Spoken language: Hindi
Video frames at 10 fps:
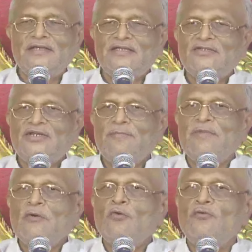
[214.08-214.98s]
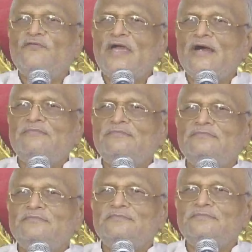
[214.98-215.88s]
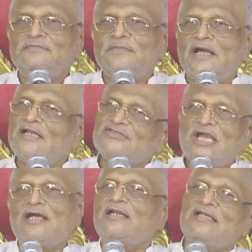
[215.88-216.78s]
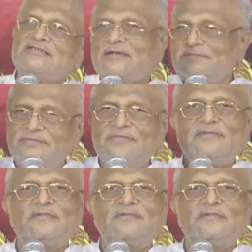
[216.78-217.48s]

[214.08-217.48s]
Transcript: कितने बेवकूफ है हम खर्चा करके सब